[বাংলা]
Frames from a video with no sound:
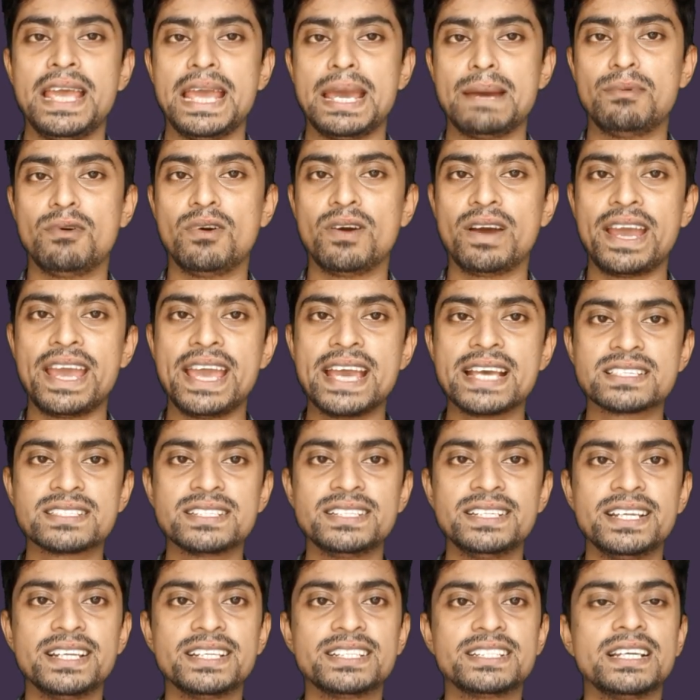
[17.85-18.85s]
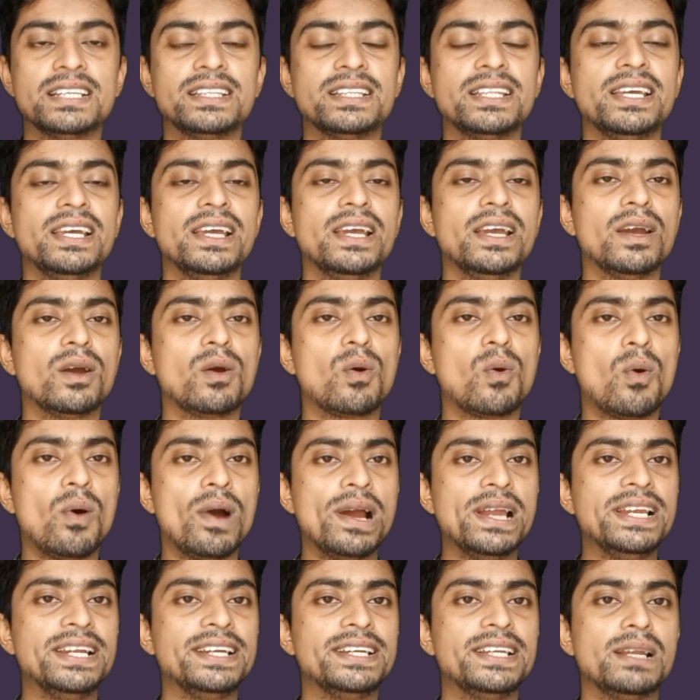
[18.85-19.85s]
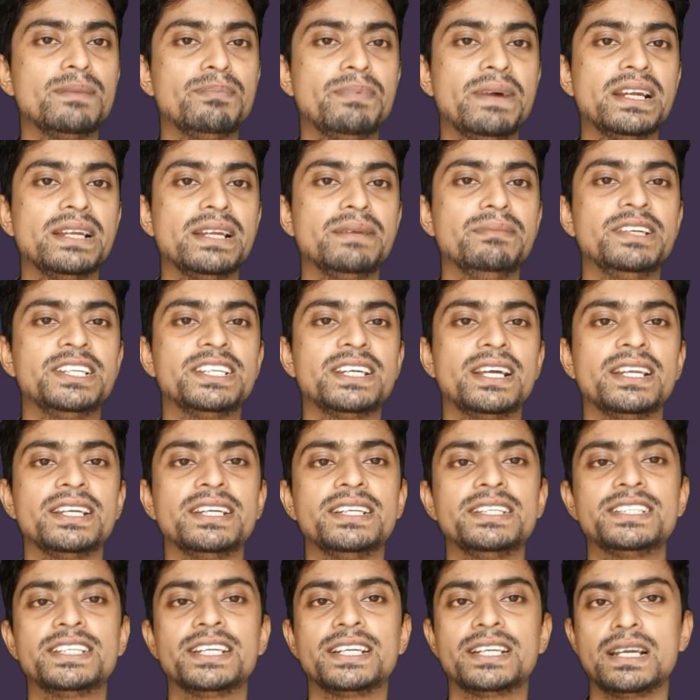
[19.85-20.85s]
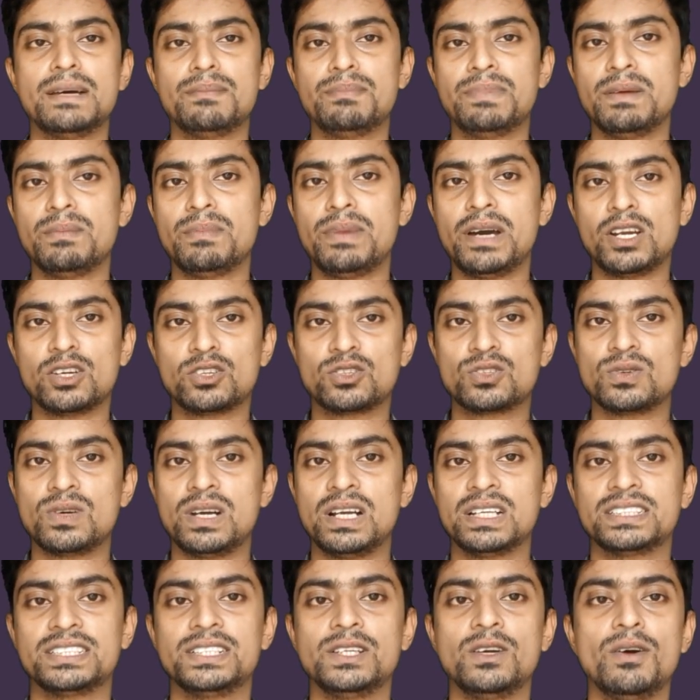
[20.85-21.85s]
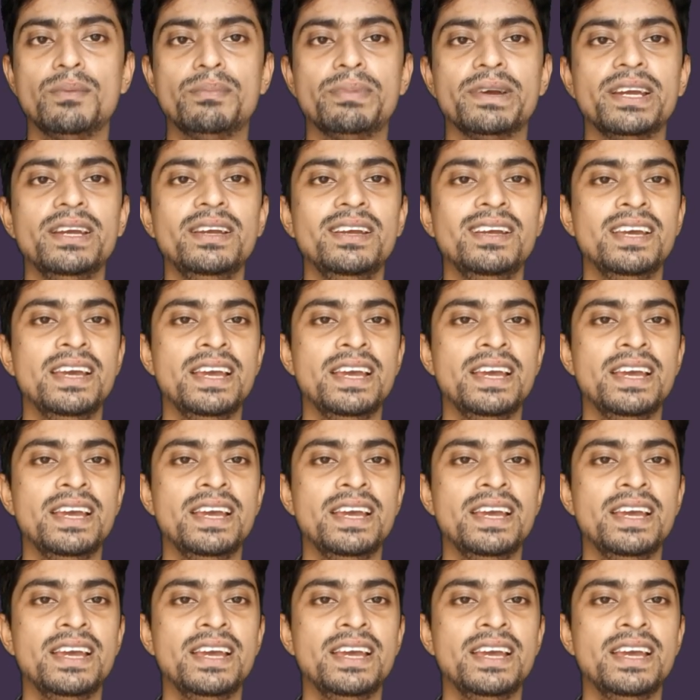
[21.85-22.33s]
এবং অ্যাসিডের সাথে কয় লিটার পানি মিশালে সেটা আপনি বারোশো আশি হবে